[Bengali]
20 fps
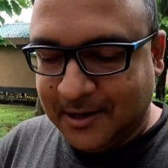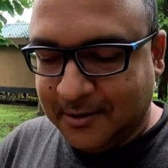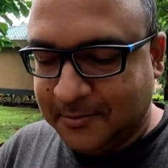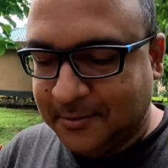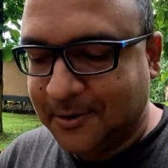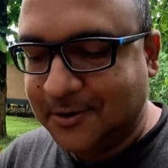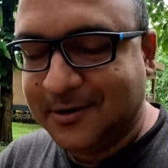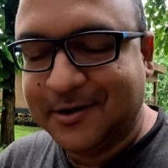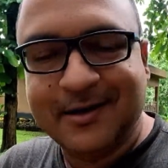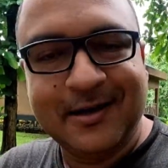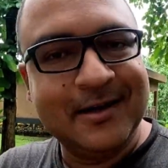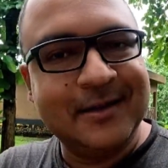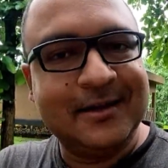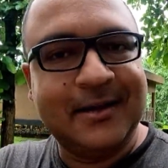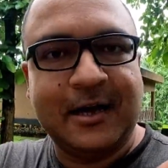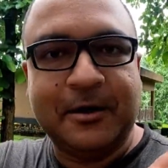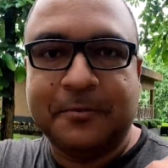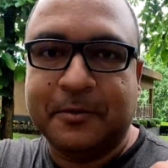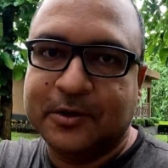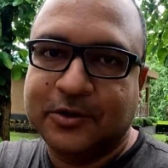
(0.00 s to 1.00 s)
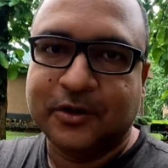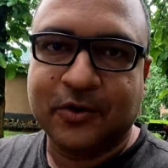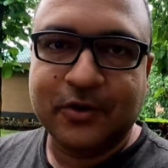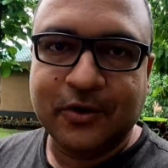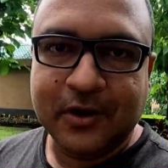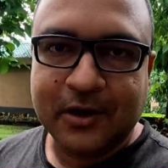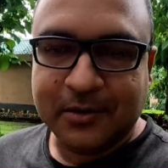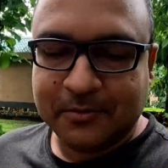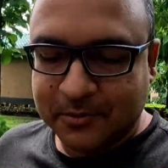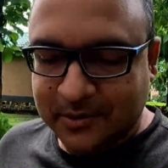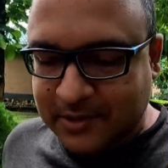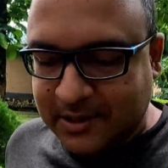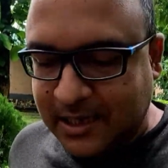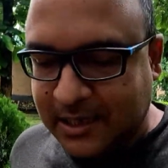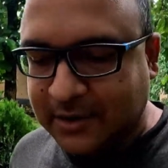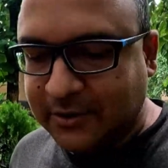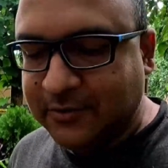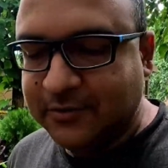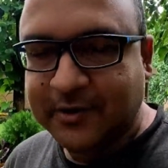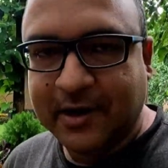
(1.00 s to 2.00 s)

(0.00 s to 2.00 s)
এবং তারপর জঙ্গলের মধ্যে একটু